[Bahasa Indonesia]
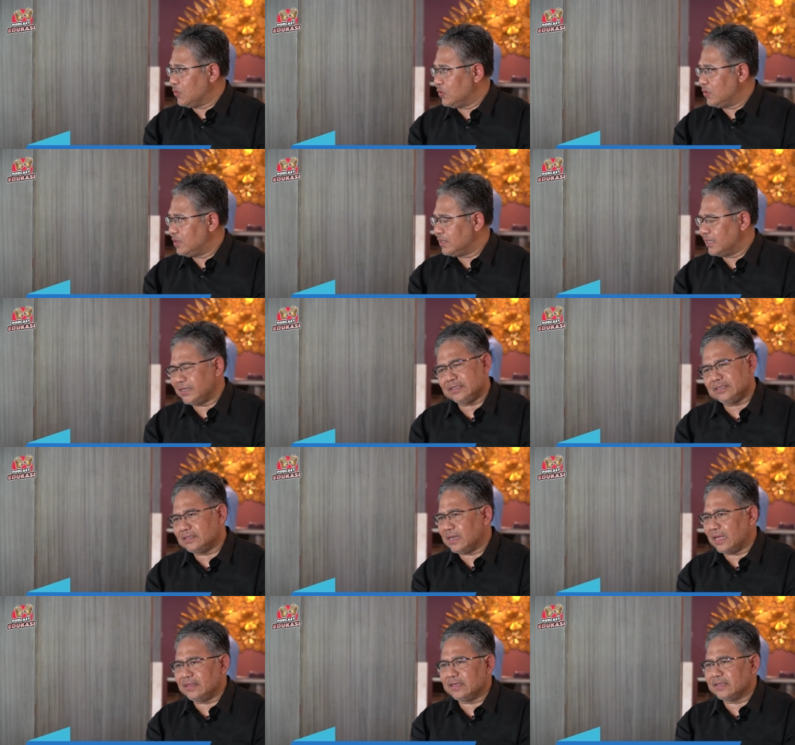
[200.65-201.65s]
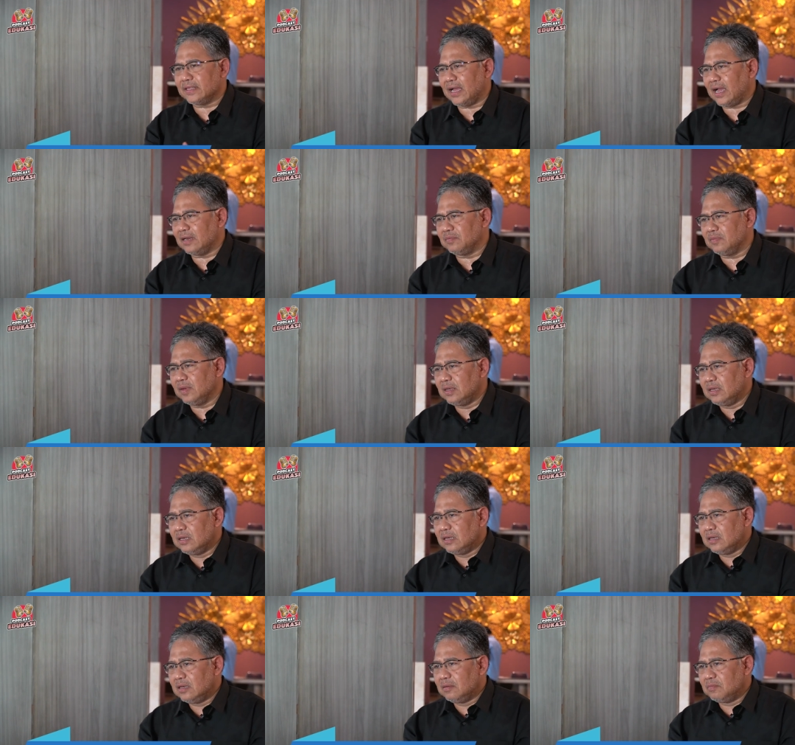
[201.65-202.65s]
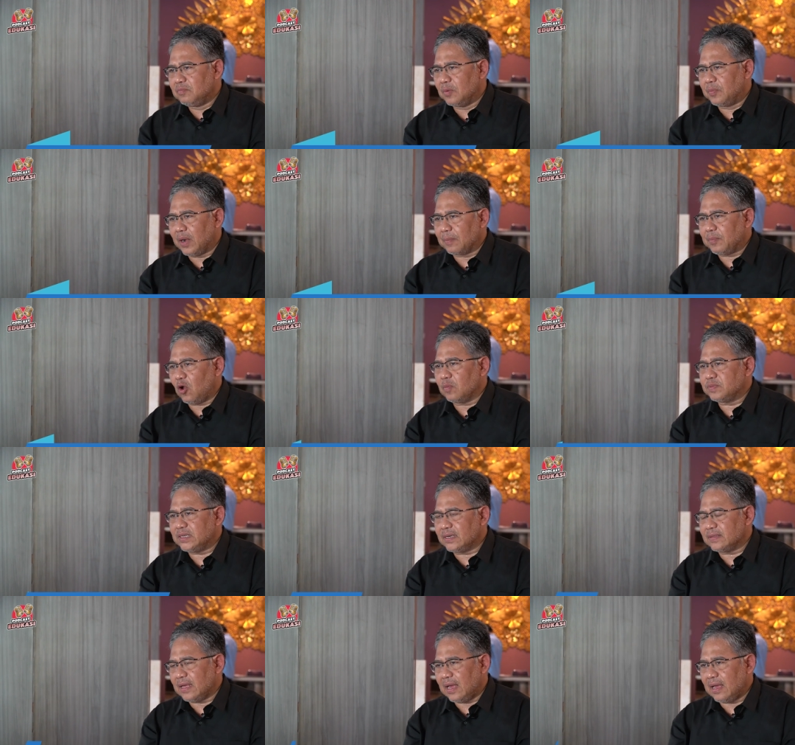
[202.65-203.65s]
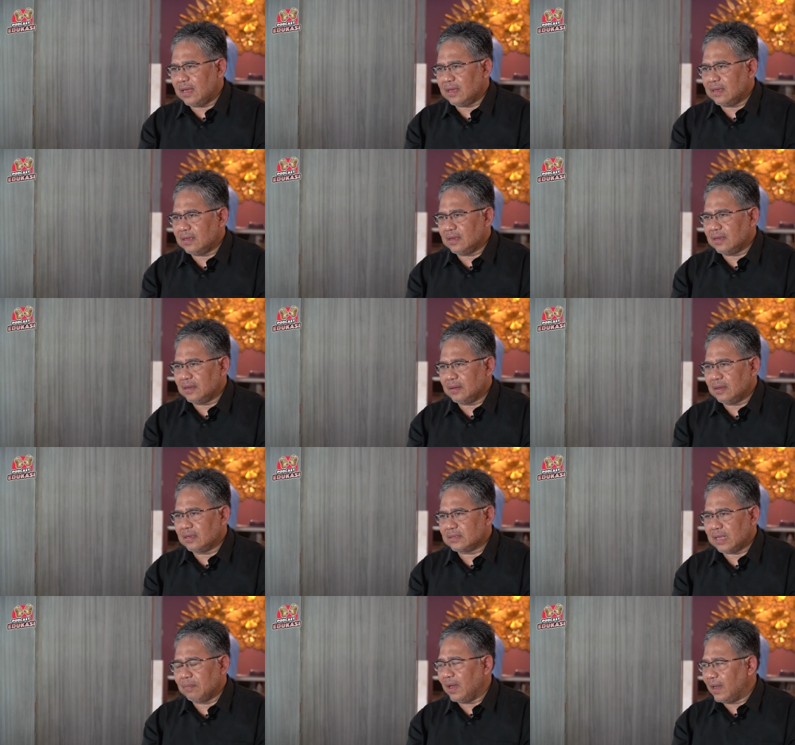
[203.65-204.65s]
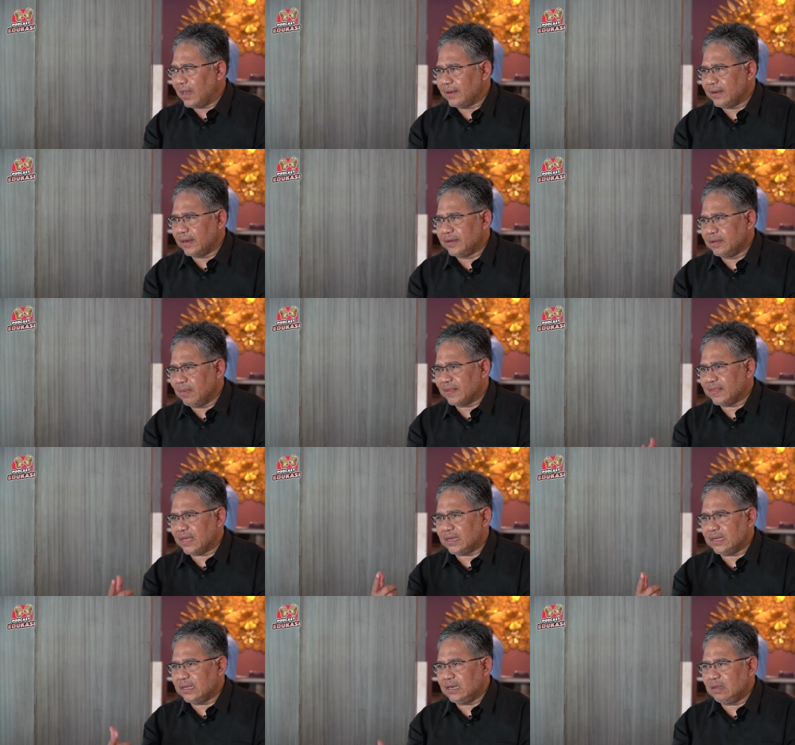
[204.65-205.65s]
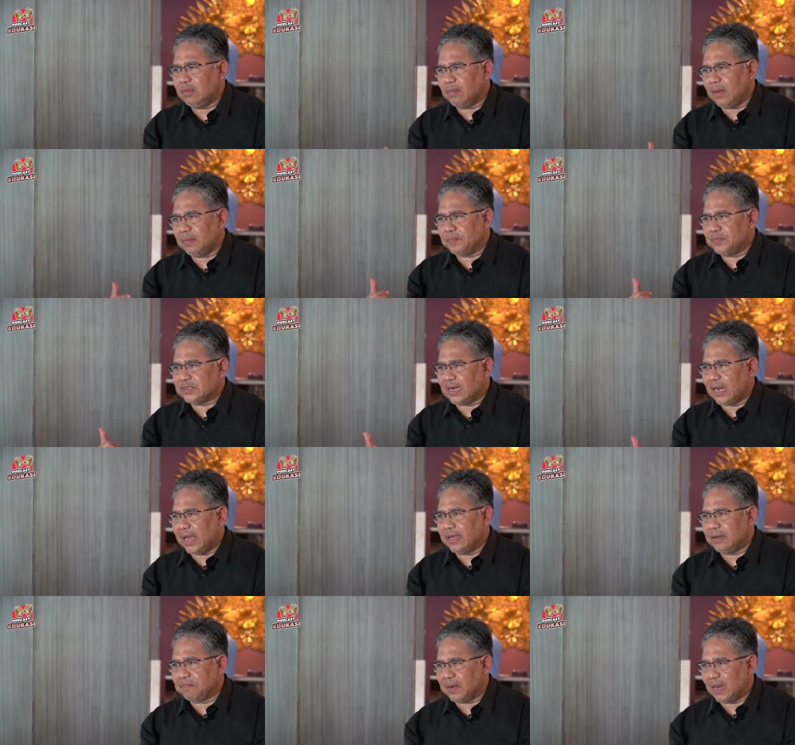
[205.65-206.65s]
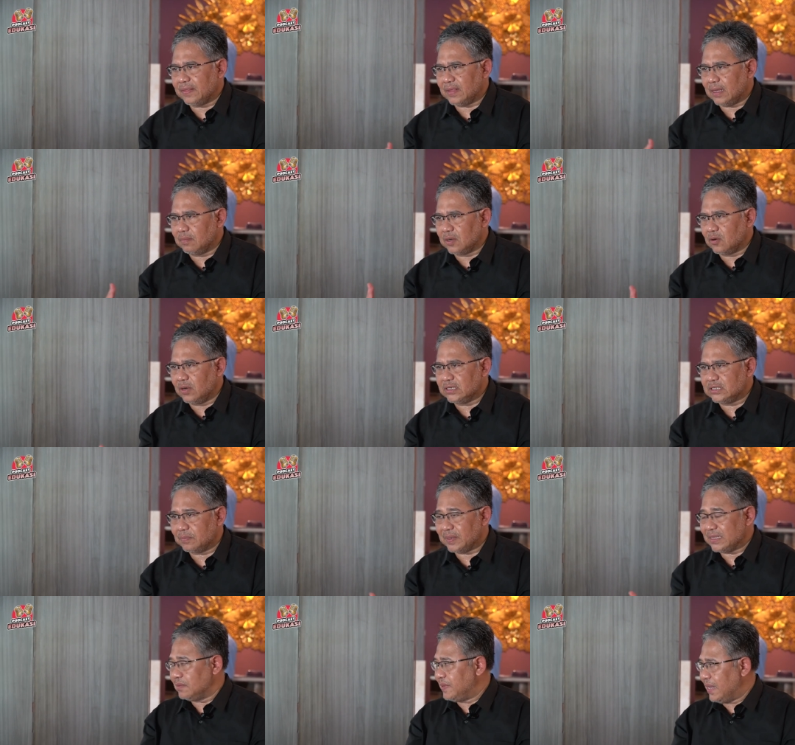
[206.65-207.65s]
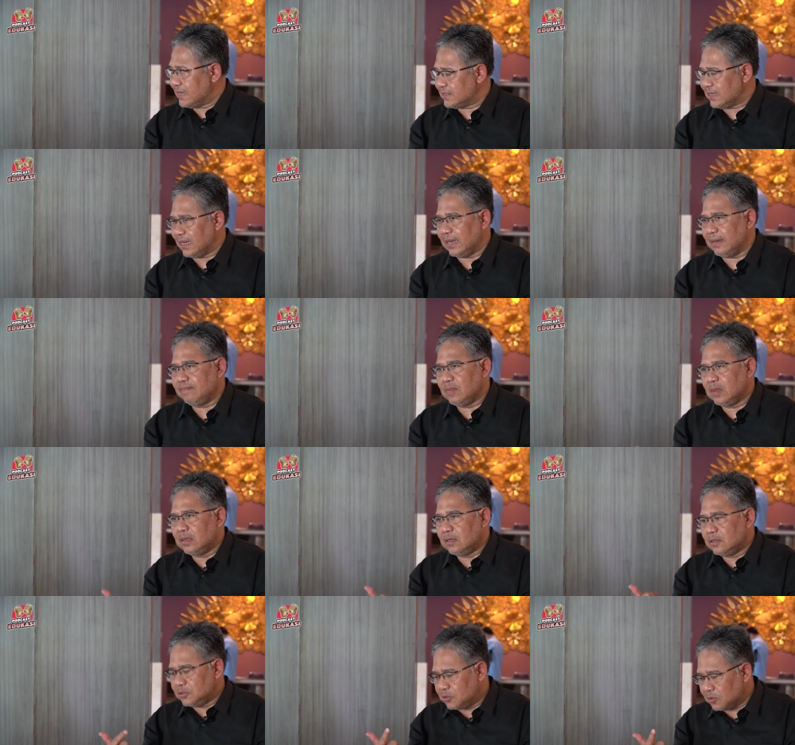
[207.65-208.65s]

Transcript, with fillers: Hmm. Jadi nanti kita akan beberapa opsi kita uh, tambahkan. Nah, di materi ini memang selain pelatihan menulis seperti biasa, hmm.